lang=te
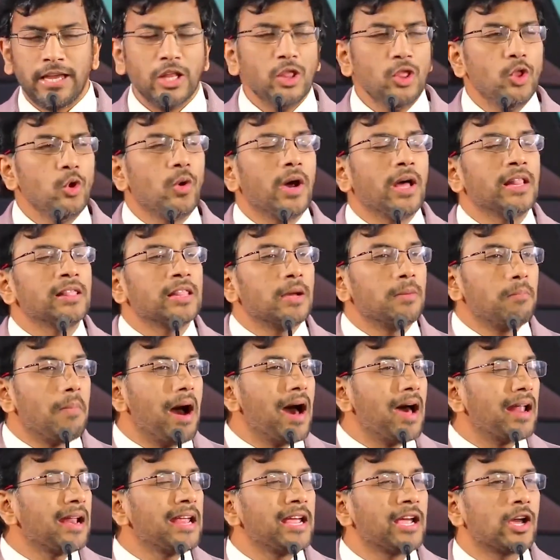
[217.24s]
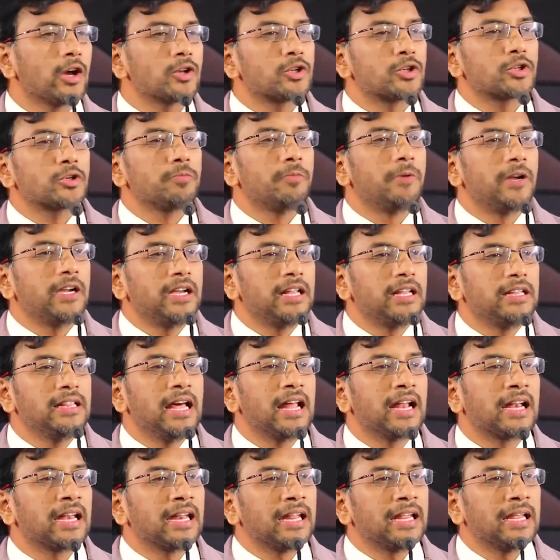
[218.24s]
ఎందుకు అంత భారీ ఖర్చు పెట్టి
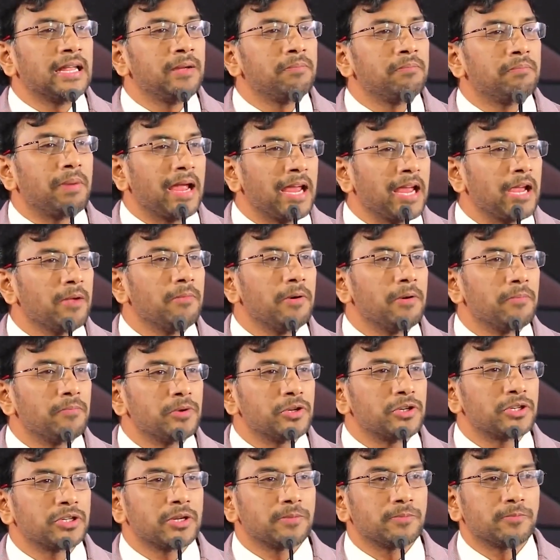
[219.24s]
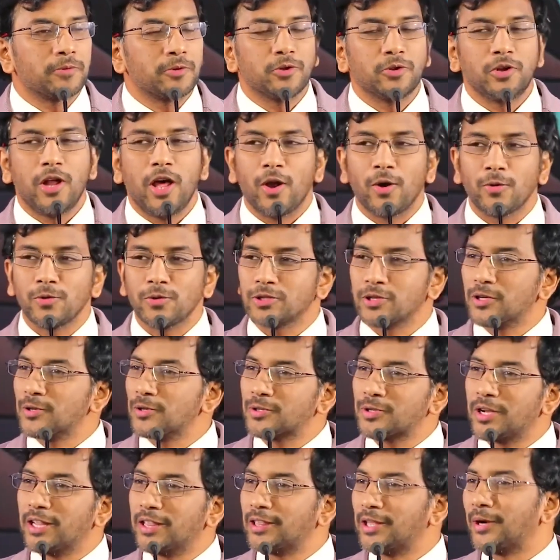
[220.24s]
దాన్ని పైకి పంపించినప్పుడు నాలుగు
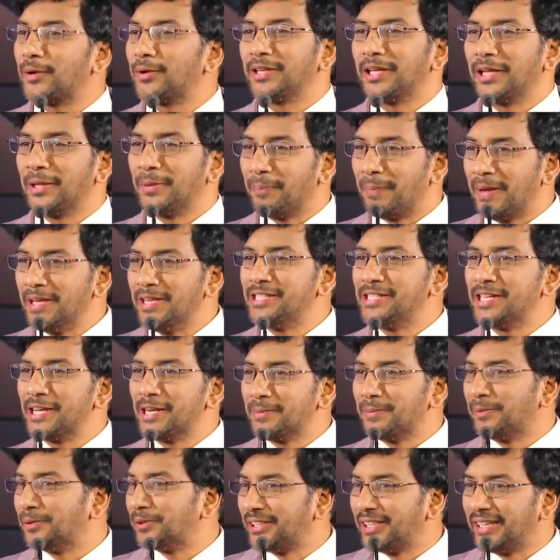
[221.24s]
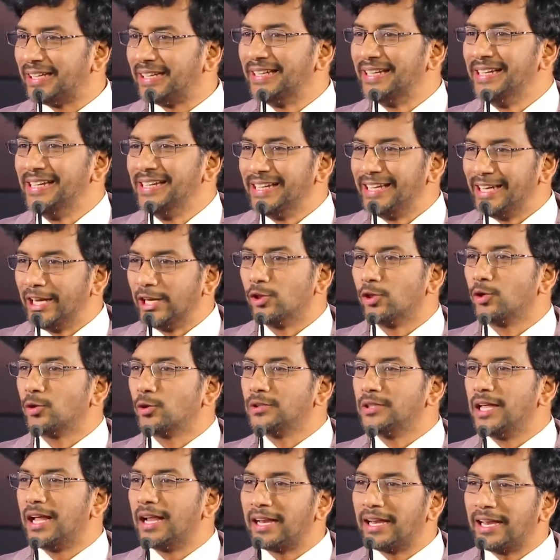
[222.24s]
సంవత్సరాల తర్వాత అది పనిచేయకపోతే
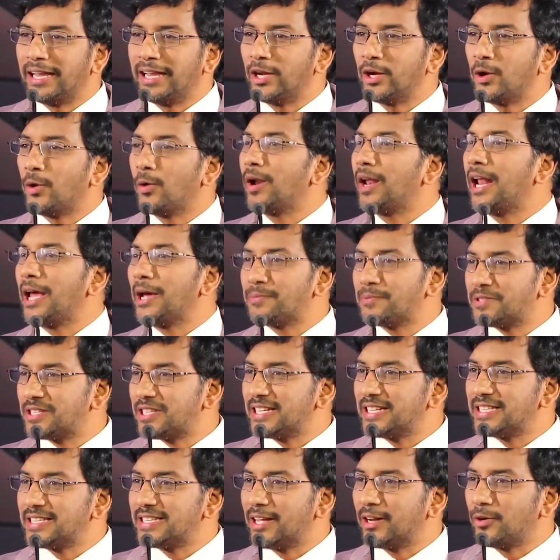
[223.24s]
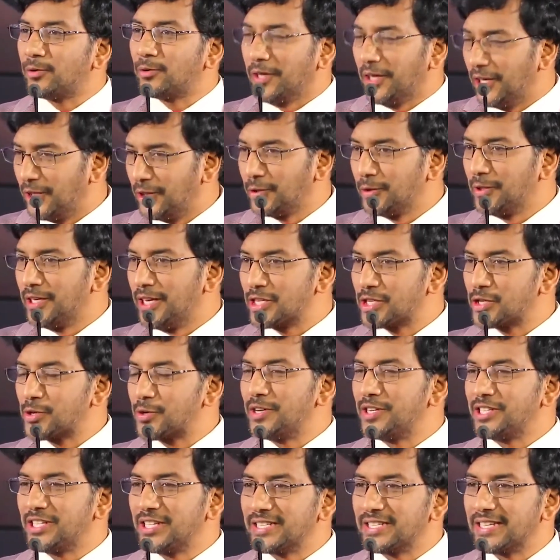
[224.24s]
ఎందుకు దాన్ని కొలాప్స్ చేశారు ఎందుకు
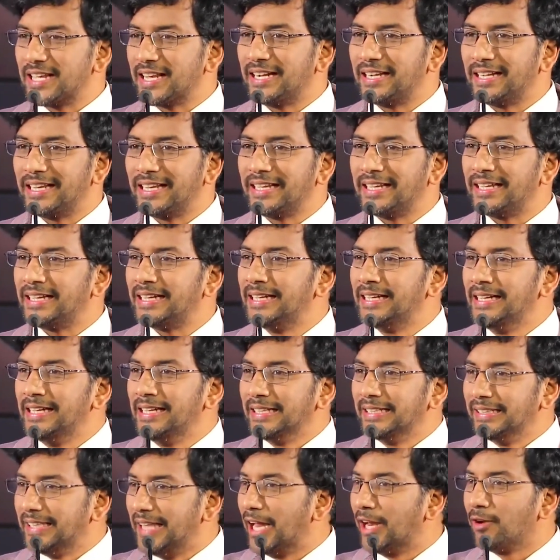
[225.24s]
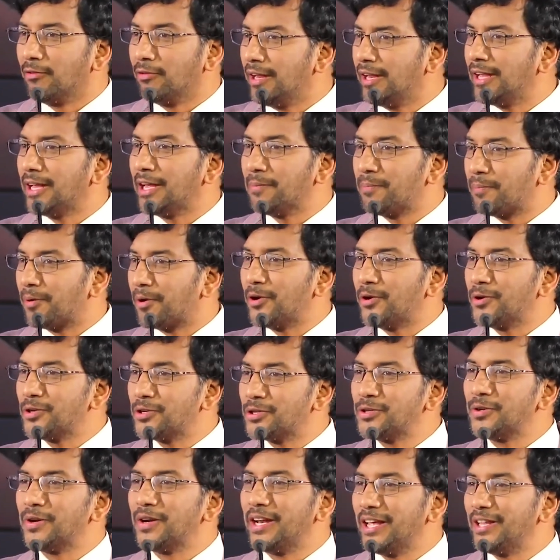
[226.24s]
డిస్ట్రాయ్ చేశారంటే దానివల్ల ఇంకా
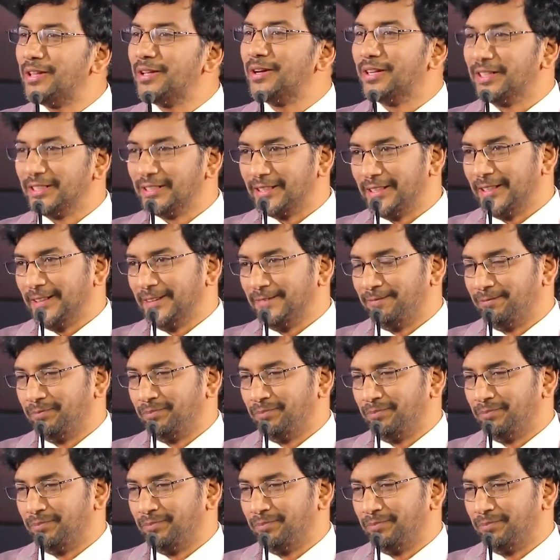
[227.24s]
ప్రయోజనం లేదు కనుక